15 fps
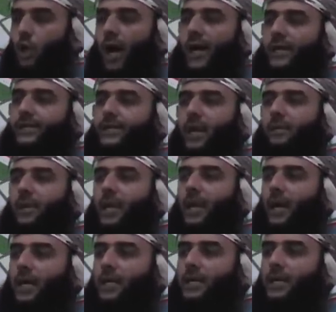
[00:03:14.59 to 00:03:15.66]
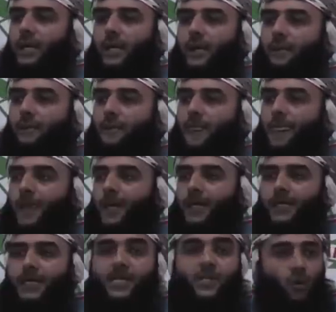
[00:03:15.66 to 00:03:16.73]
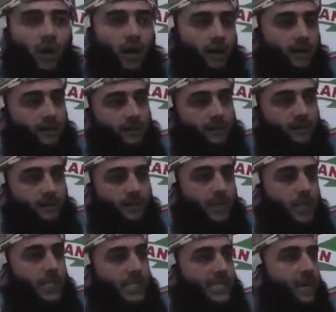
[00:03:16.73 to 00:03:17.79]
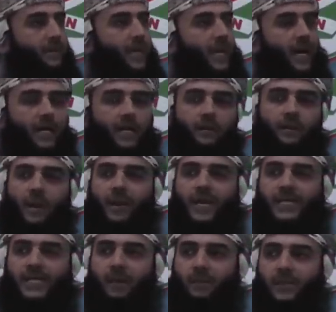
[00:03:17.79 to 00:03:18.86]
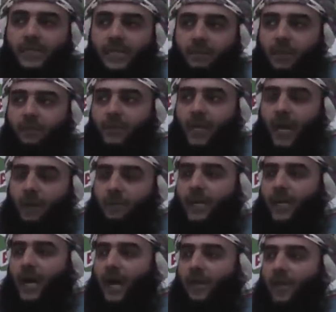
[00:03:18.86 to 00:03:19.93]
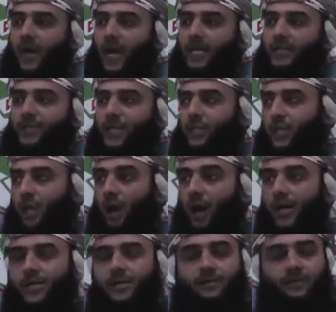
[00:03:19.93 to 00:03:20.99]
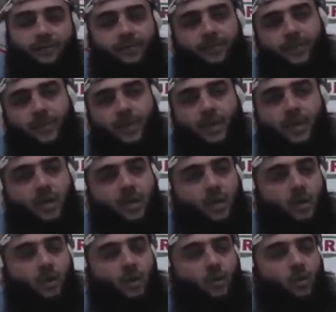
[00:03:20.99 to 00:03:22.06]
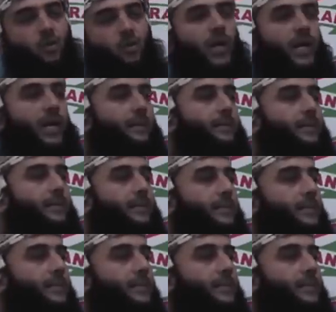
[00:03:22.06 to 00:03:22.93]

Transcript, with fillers: حتى بلغ إلى نزوة سمع الإمام عزام بن تميم بخبر هذا الجيش القادم ولم